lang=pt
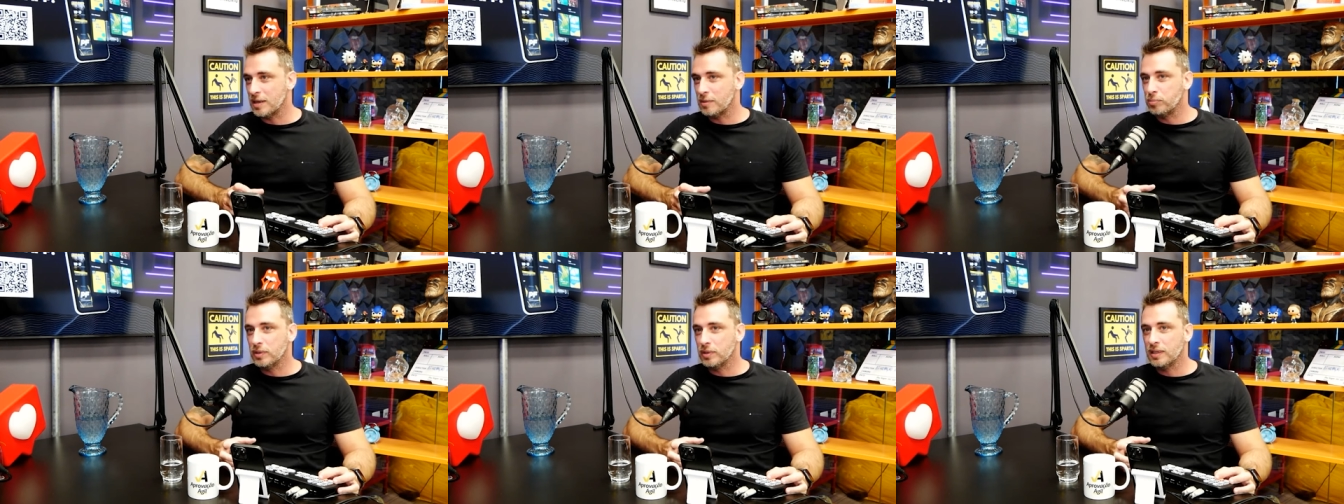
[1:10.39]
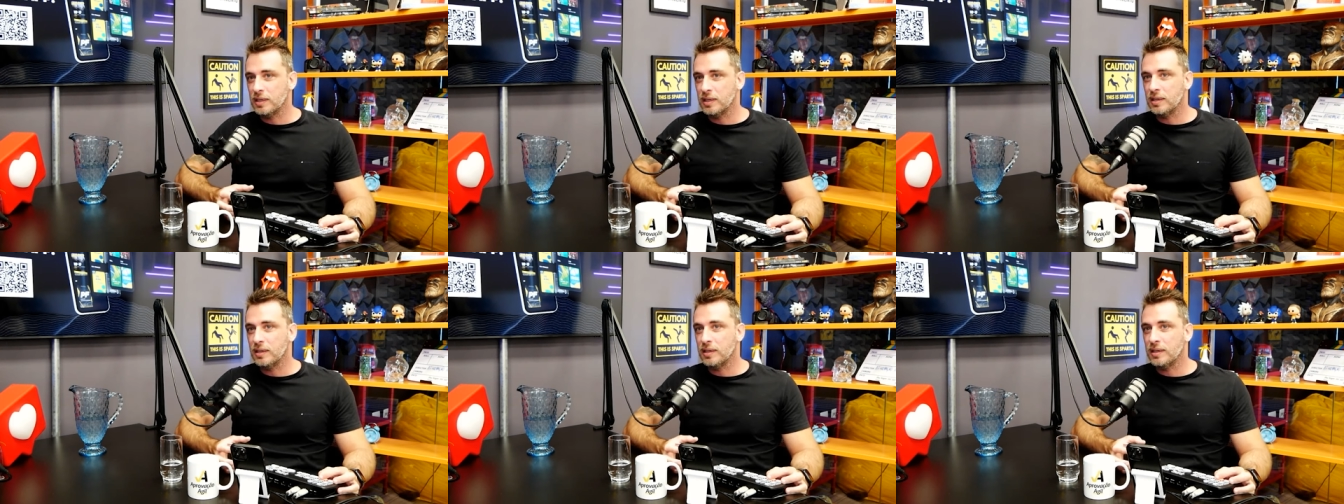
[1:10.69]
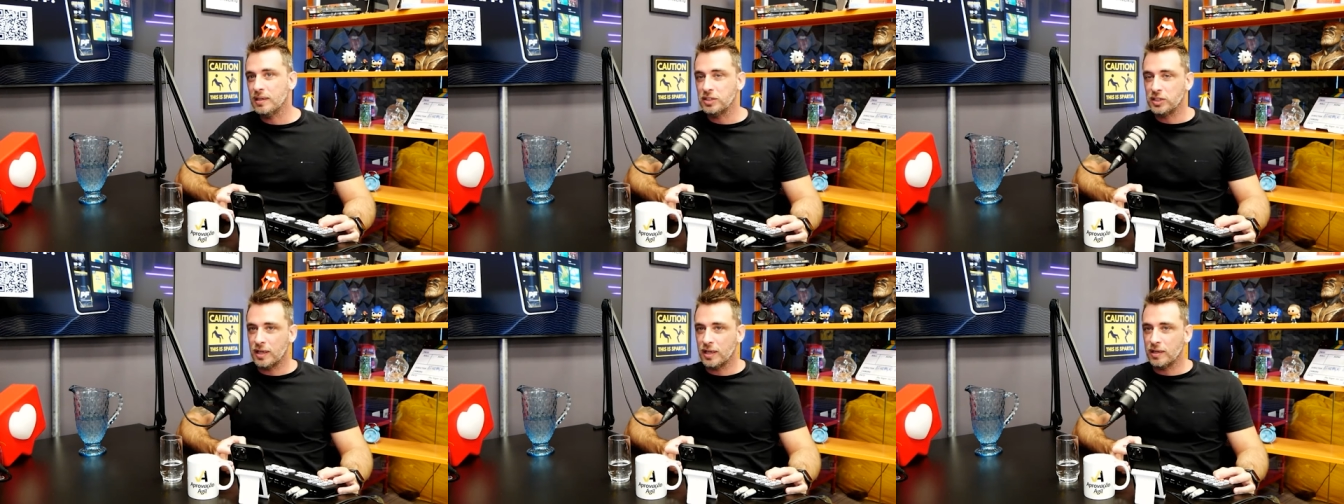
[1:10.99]

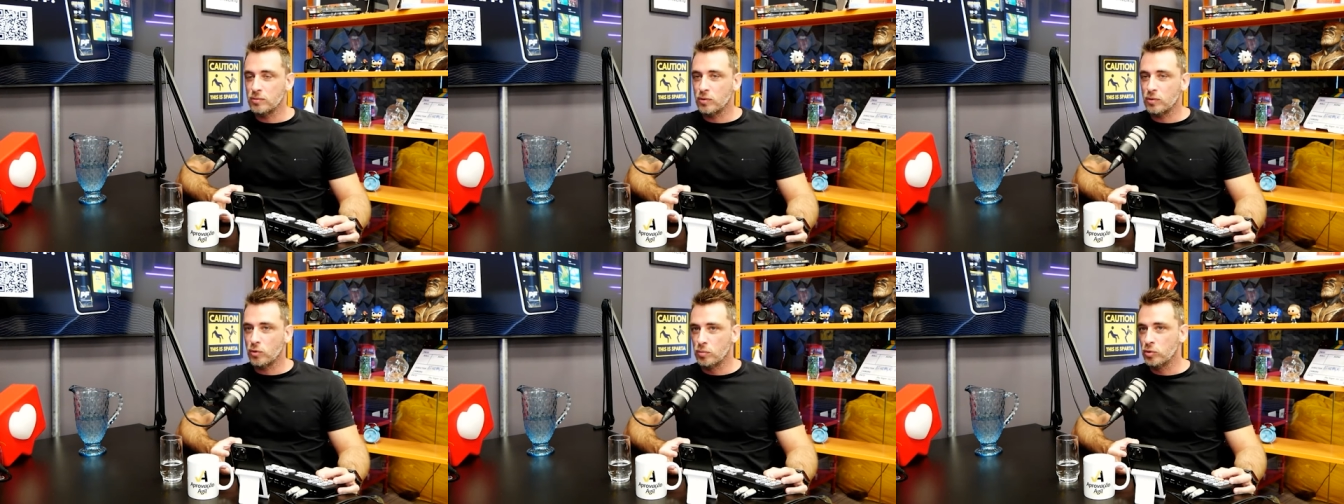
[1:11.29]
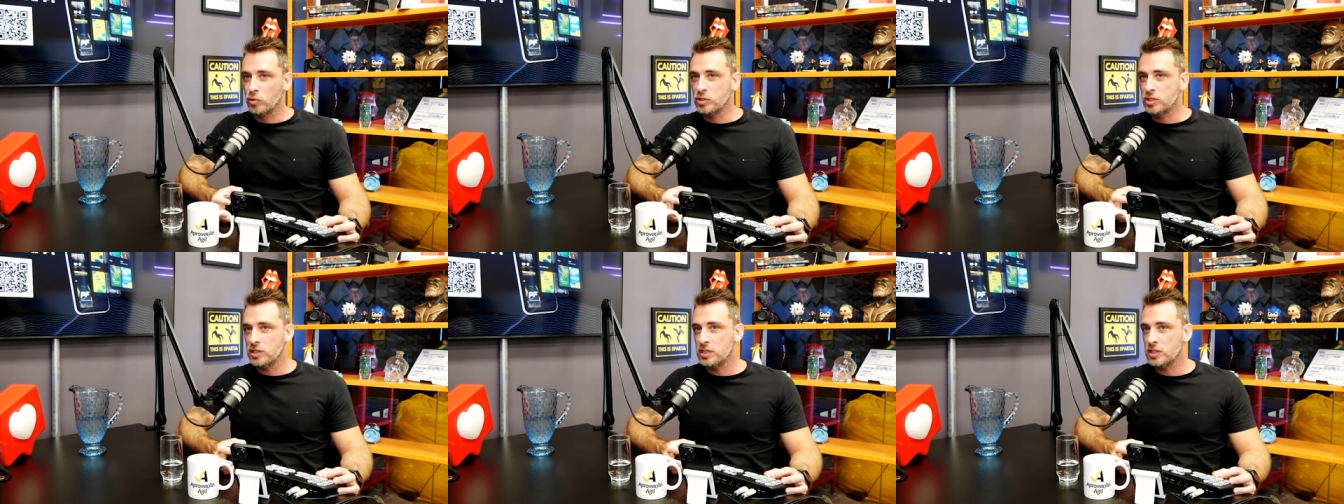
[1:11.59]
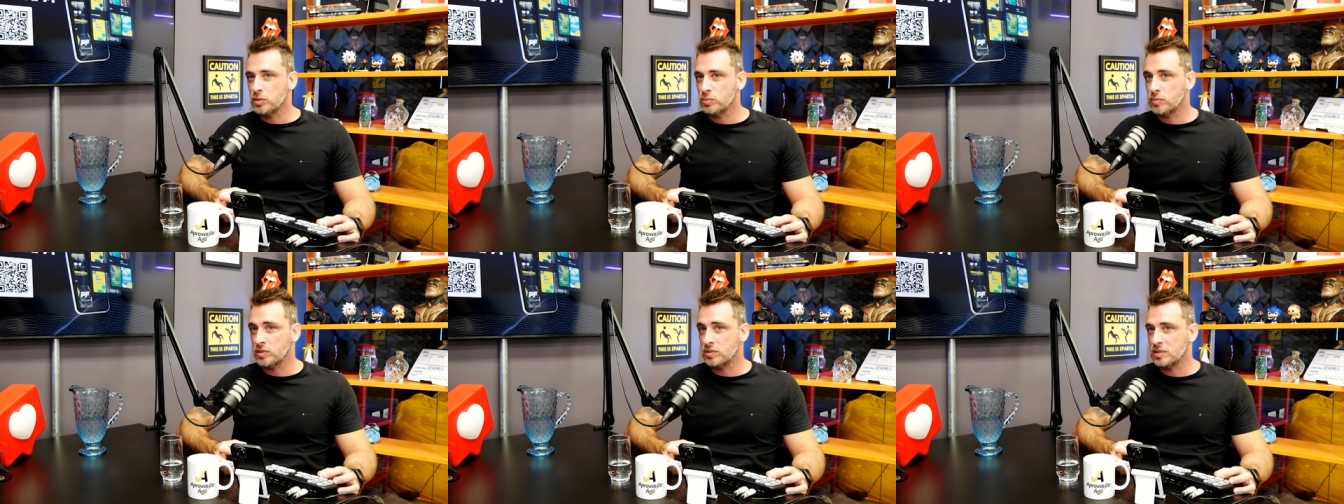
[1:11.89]
Porque gera um
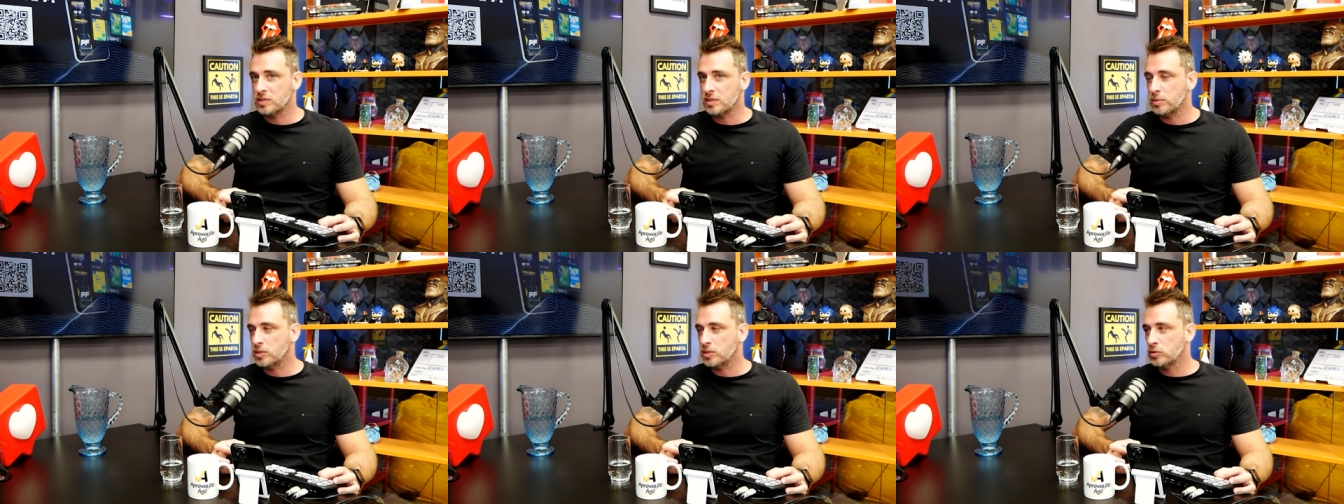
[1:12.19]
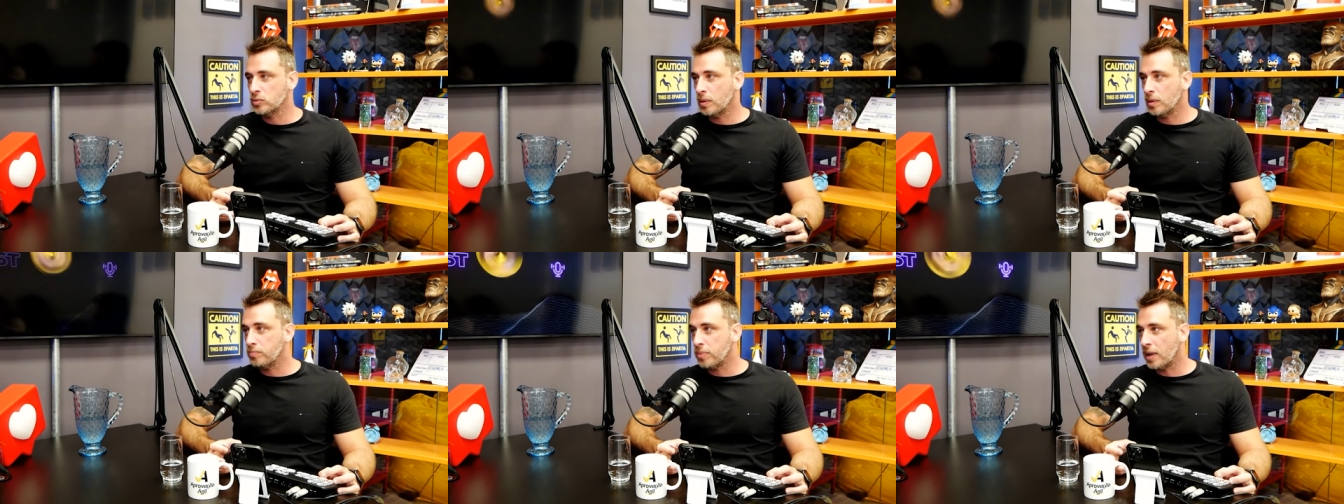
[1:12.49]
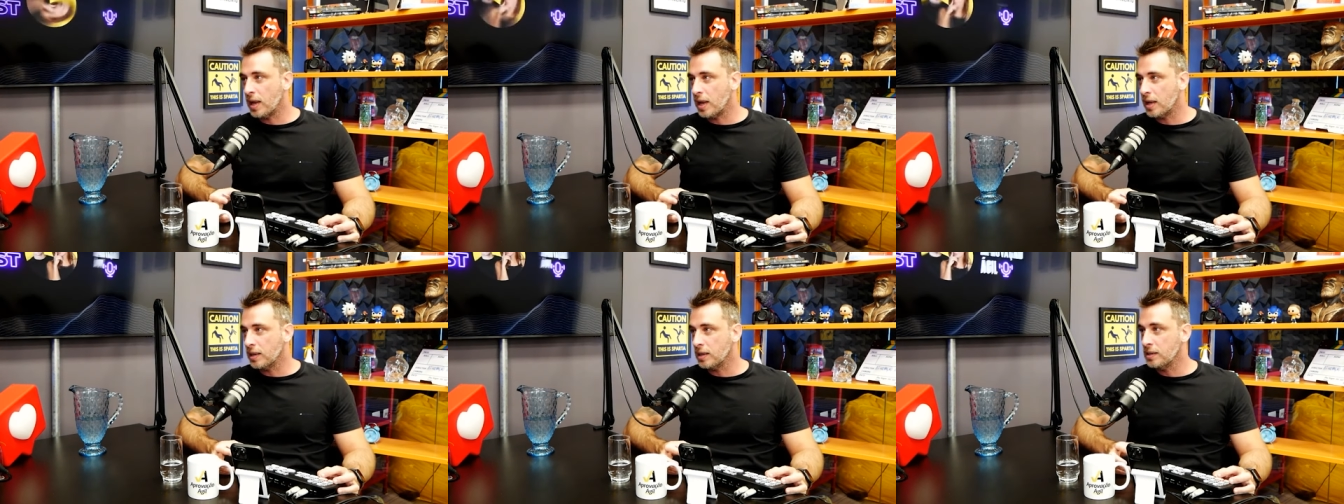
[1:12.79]
comodismo, às vezes a pessoa
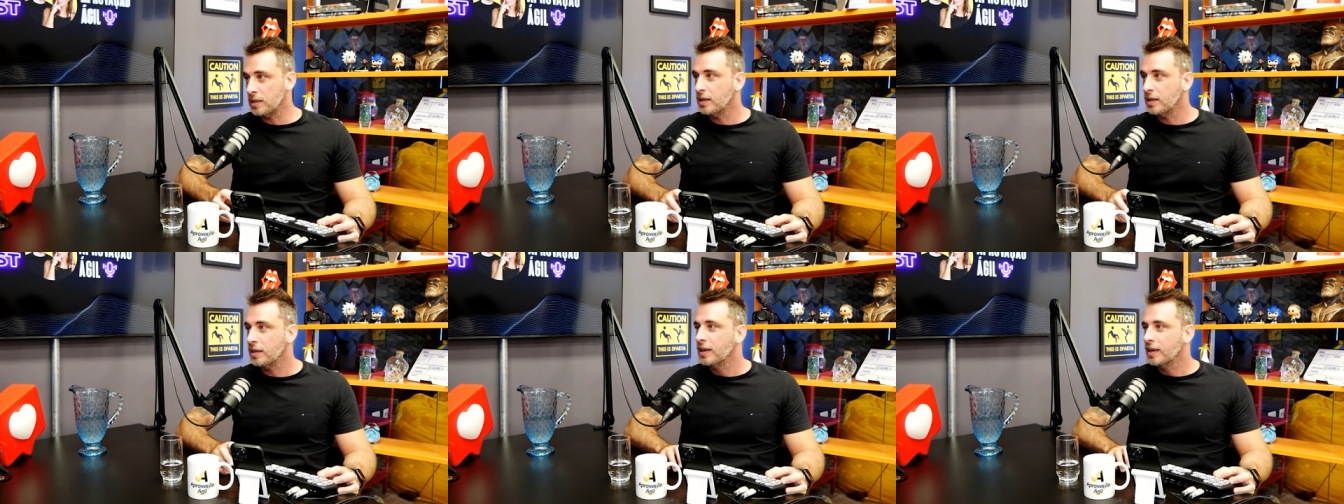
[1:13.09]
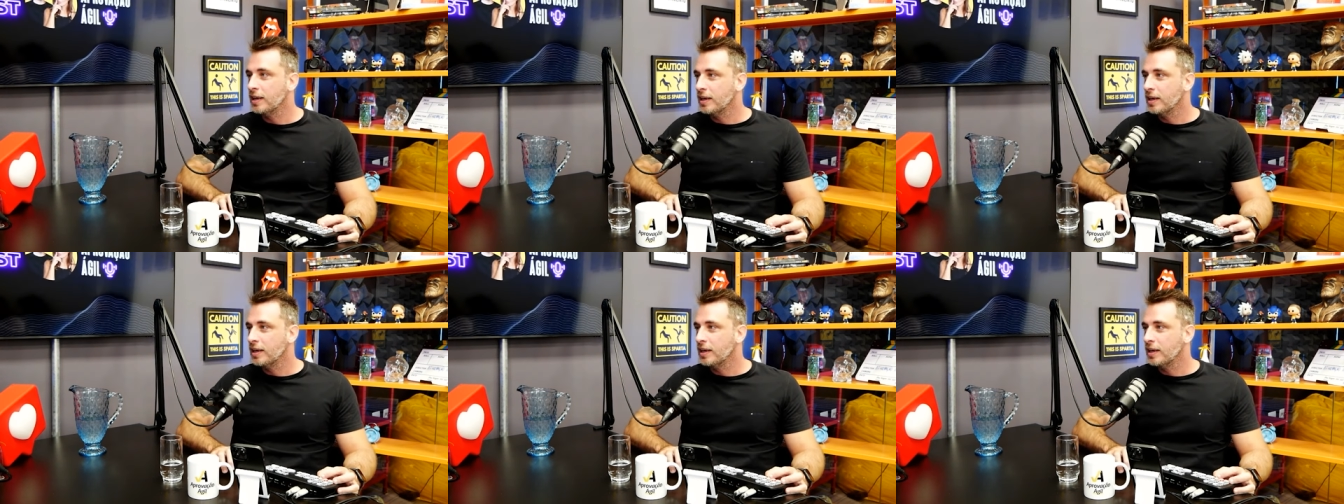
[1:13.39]
para ali.